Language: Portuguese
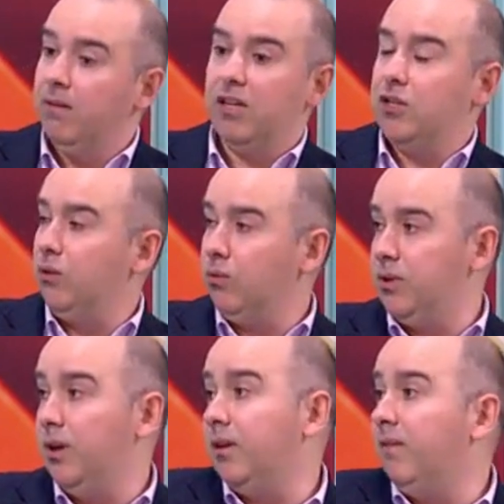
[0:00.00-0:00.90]
deixa de
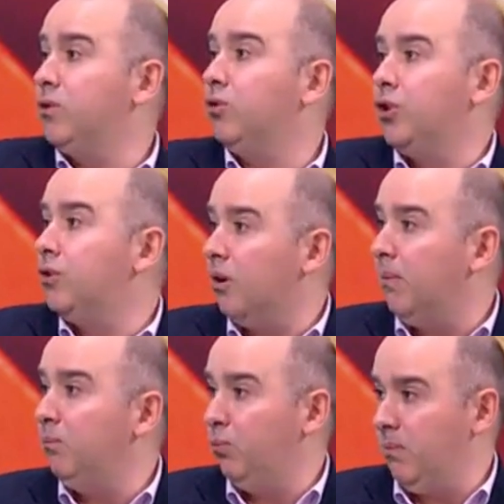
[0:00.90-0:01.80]
conseguir, tem que fazer um registro
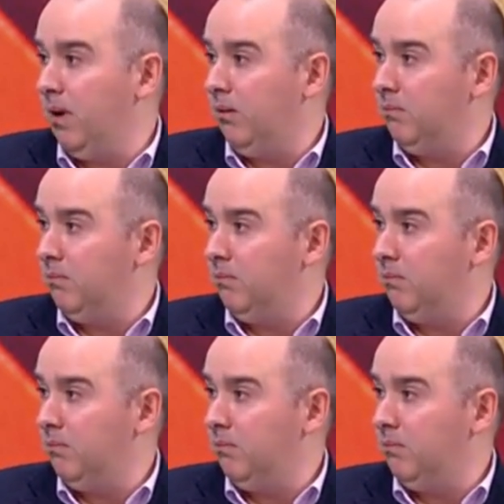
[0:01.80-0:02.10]
normal por e-mail.